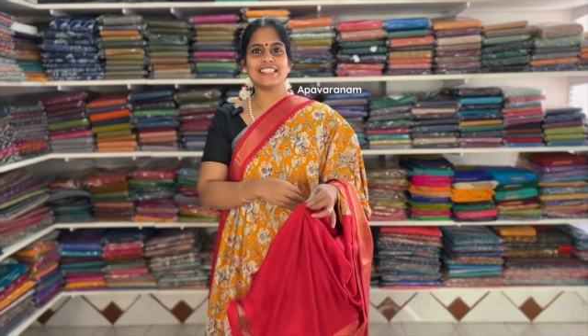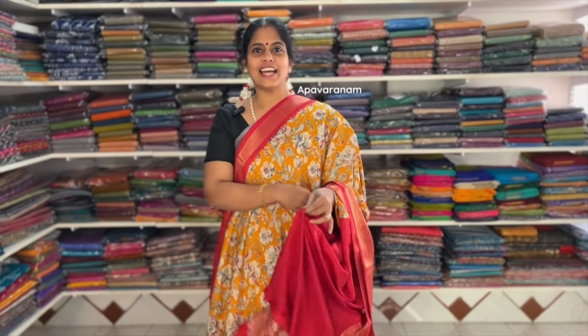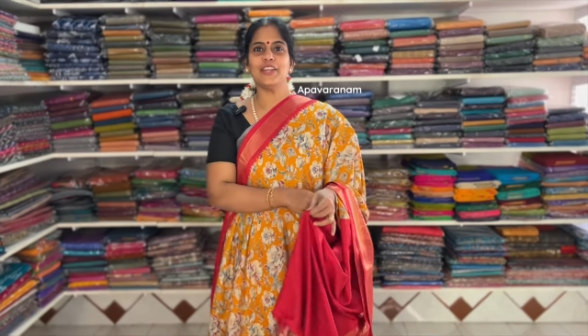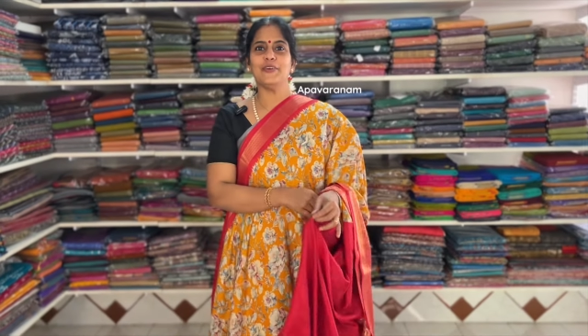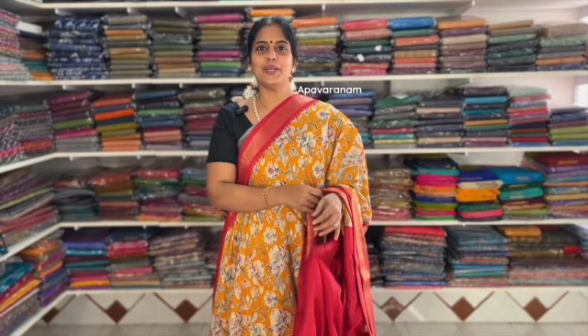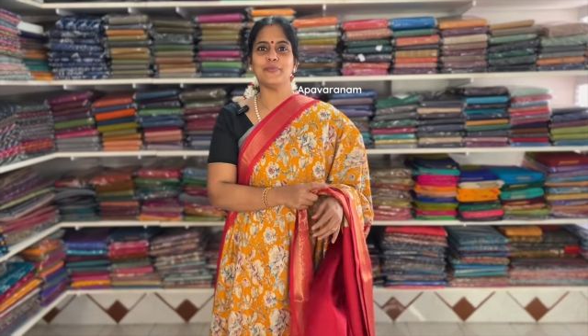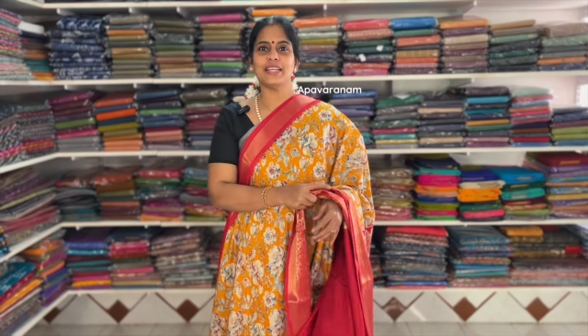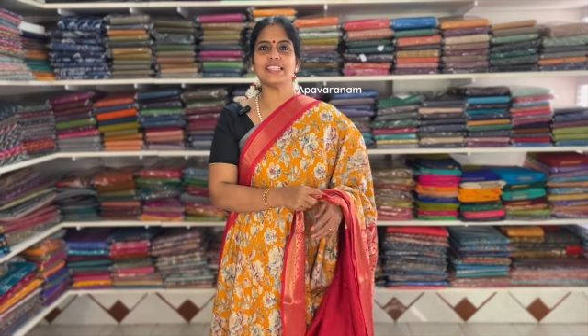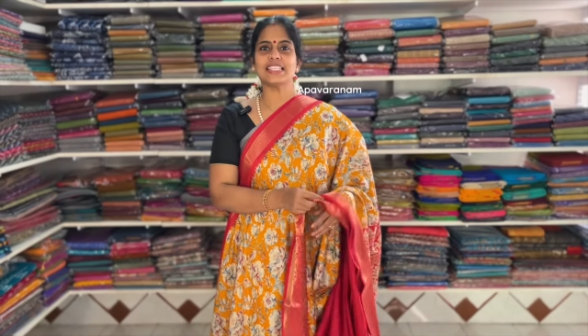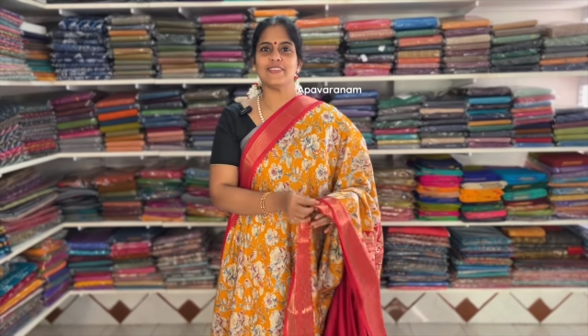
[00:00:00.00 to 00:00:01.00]
சாரியுடைய
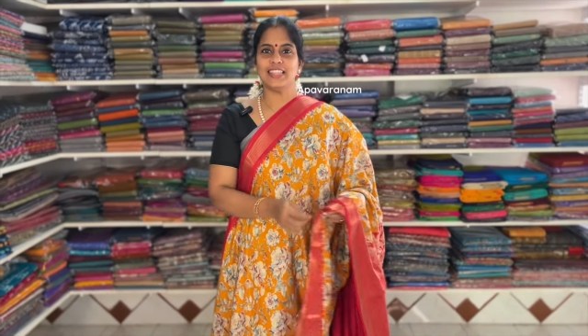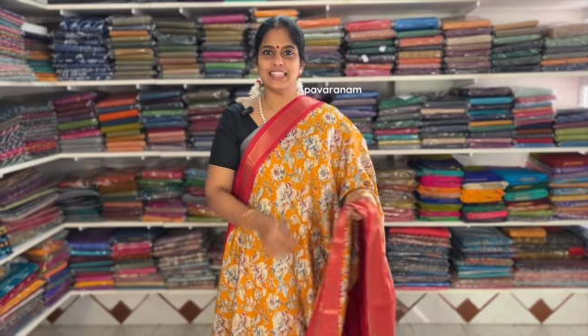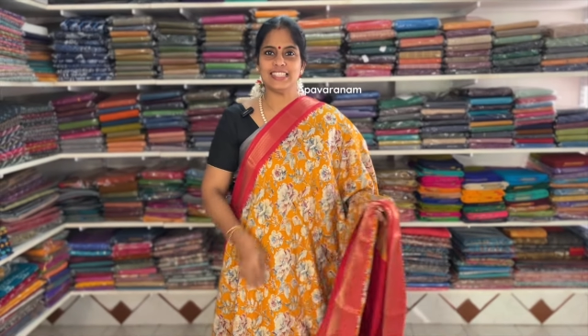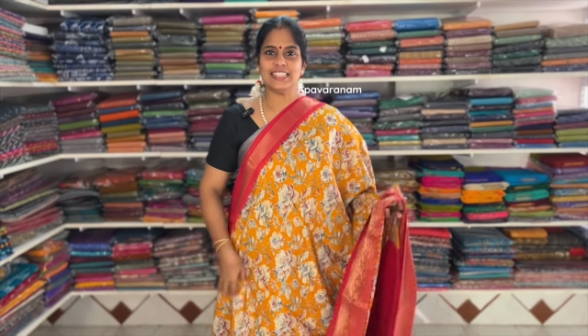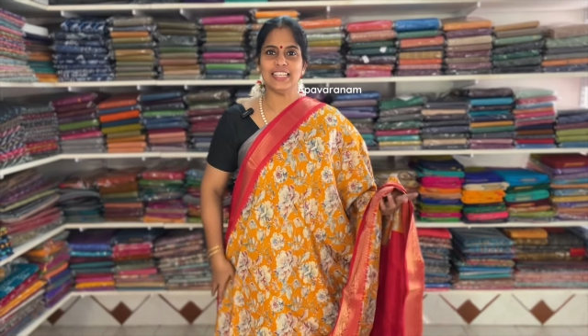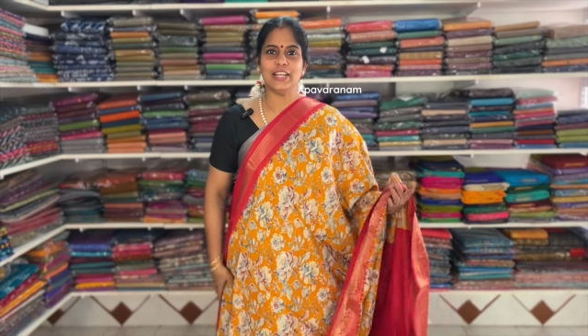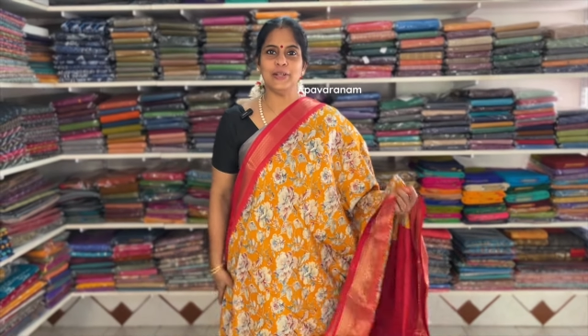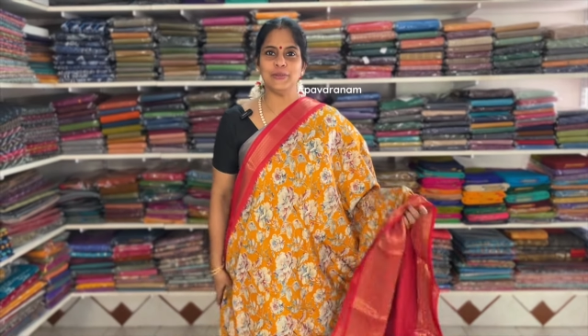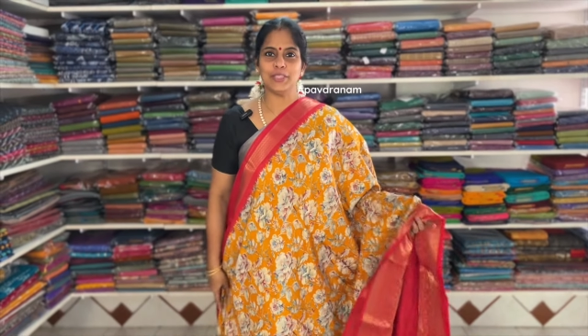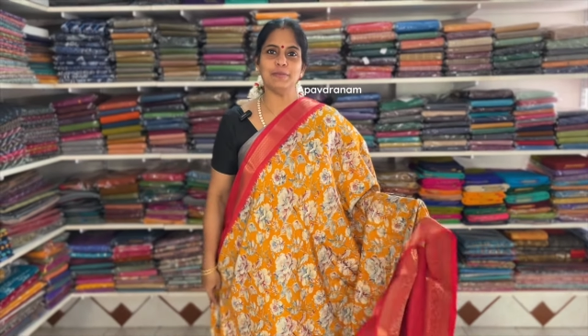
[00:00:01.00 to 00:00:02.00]
பிரைஸ் செவன் தேர்ட்டி
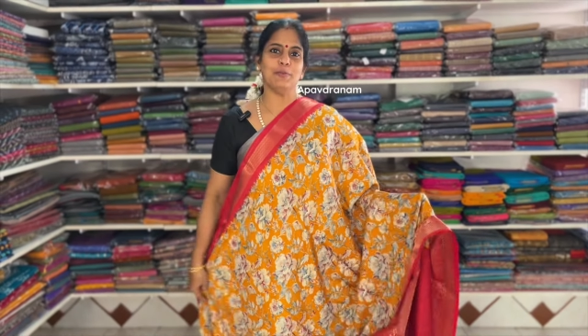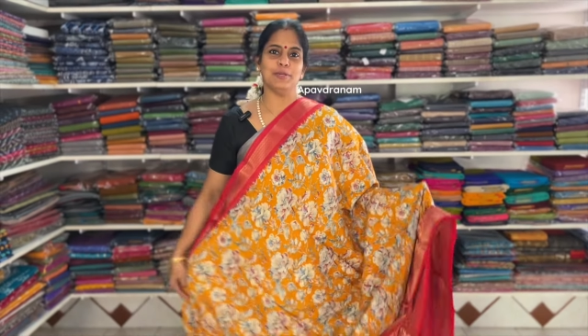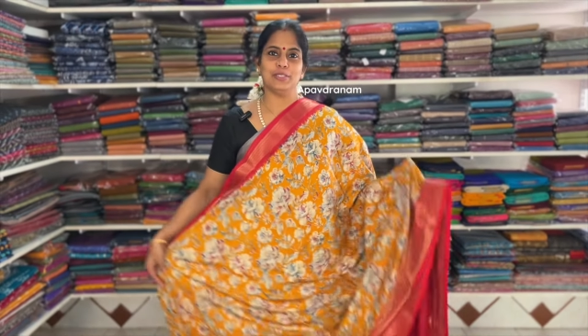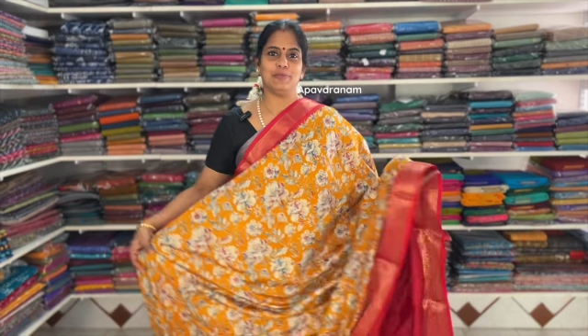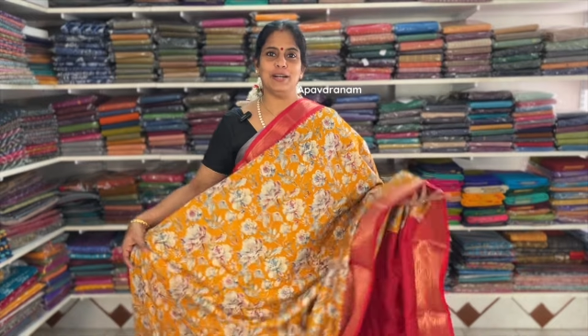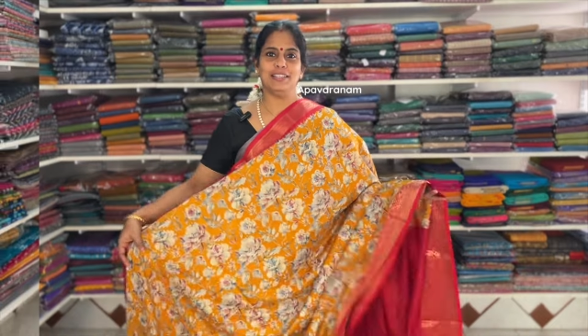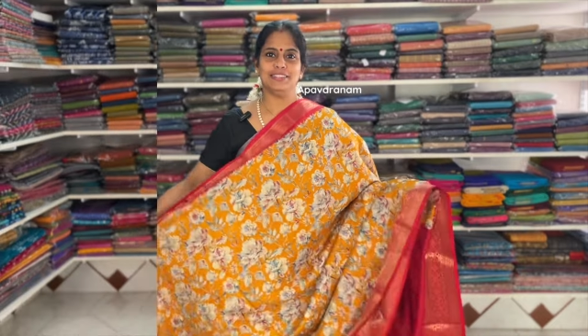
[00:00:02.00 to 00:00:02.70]
எழுநூத்தி முப்பது ரூபாய்